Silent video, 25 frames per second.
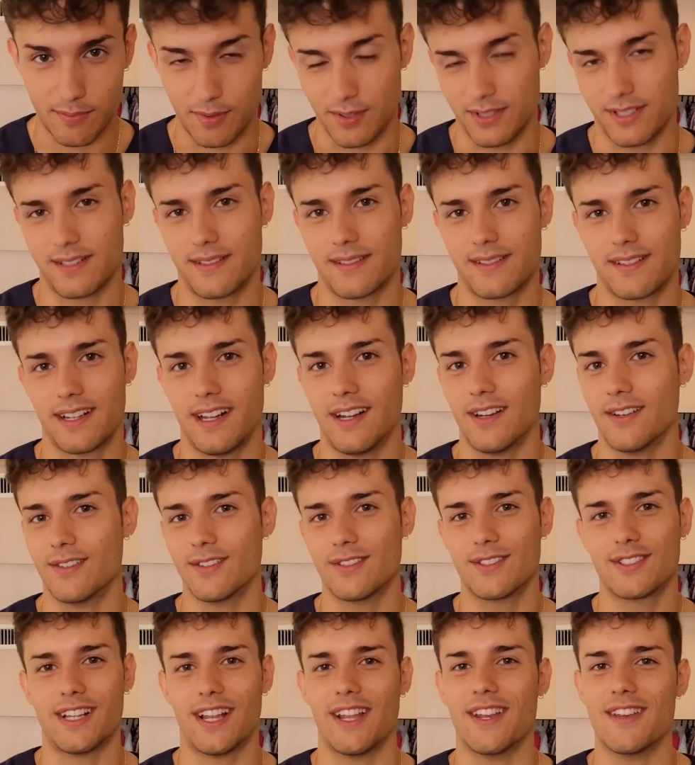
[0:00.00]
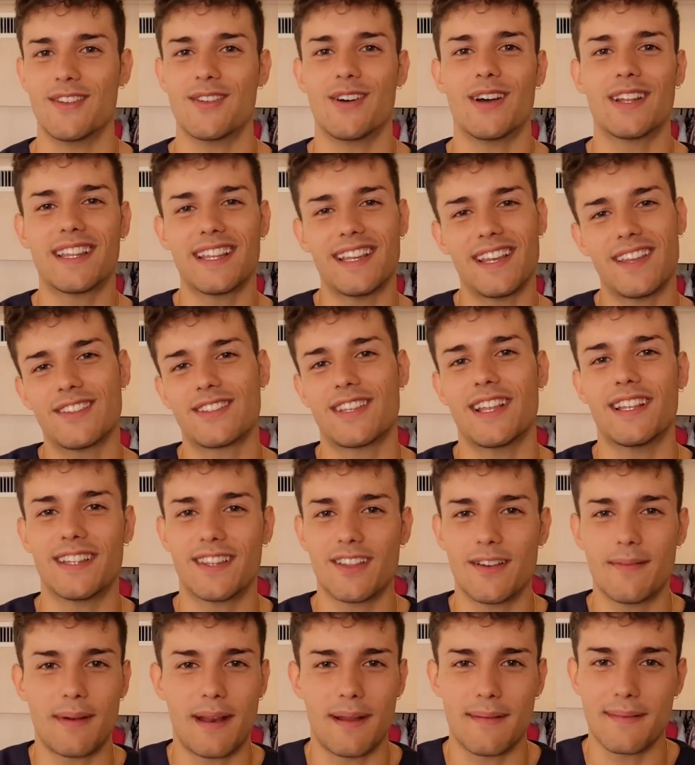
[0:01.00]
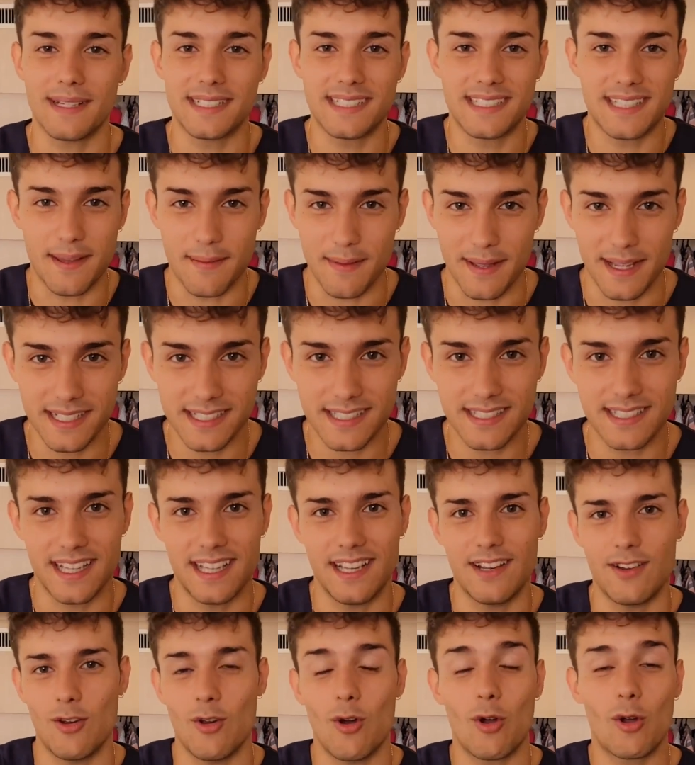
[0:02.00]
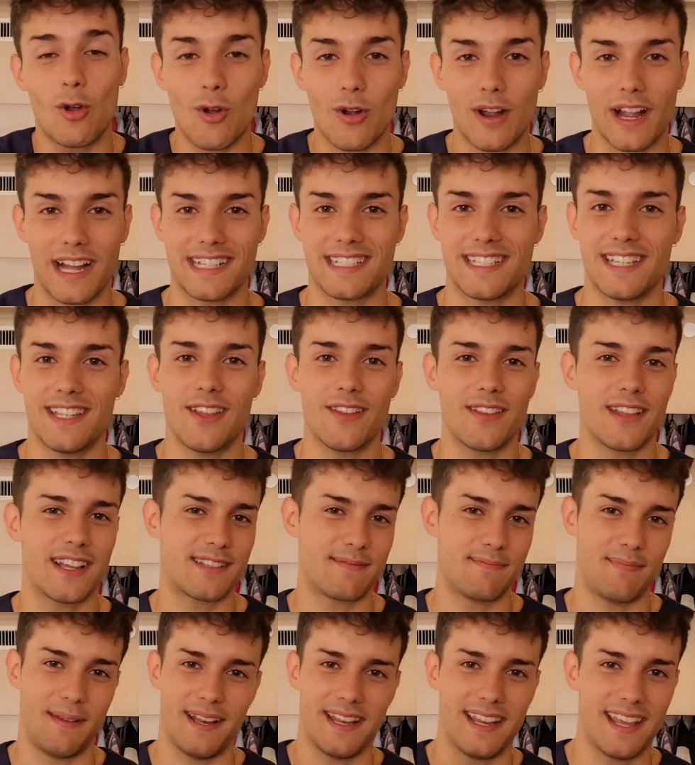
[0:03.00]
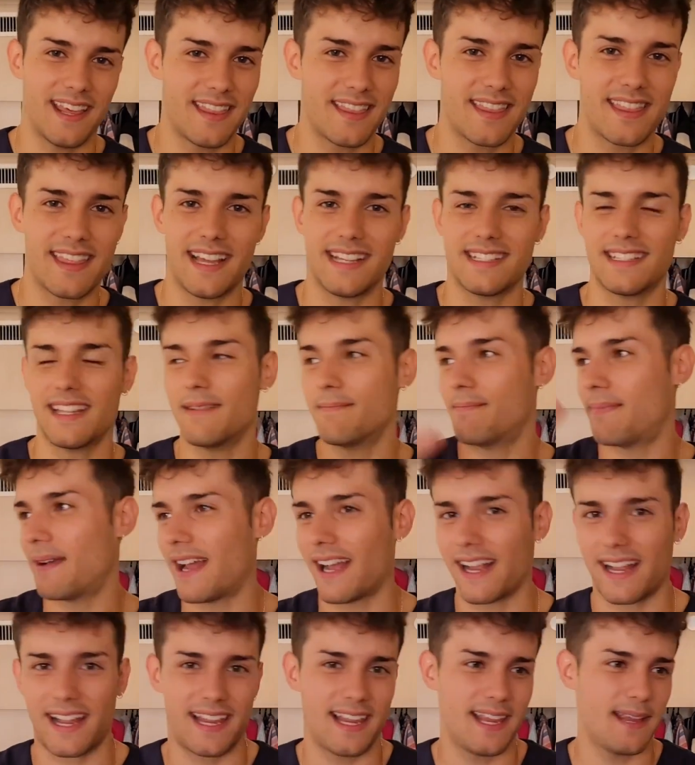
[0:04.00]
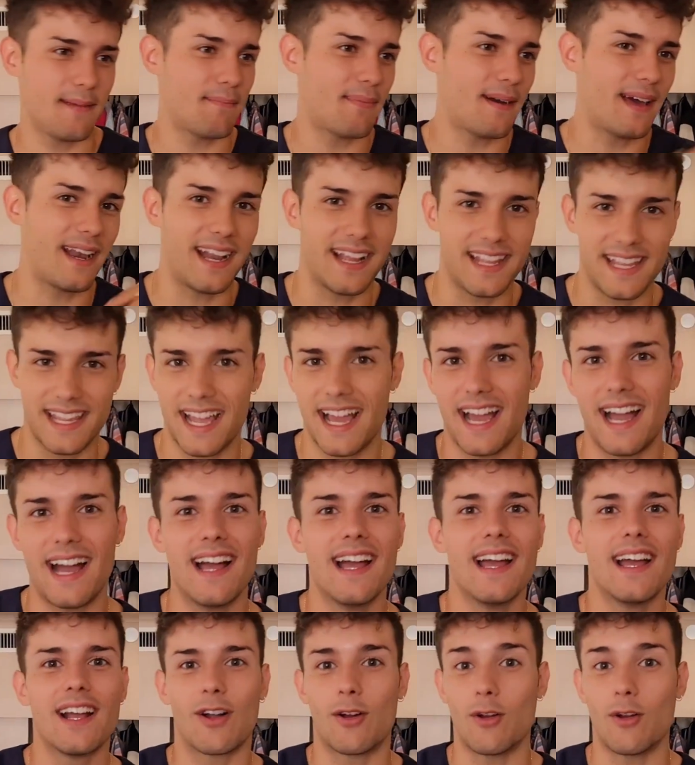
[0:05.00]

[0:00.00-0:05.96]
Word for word: pues claro, o sea, no ha tenido sentido para mí este mes de lo loco que ha sido de experiencias, de ir para aquí, para allá,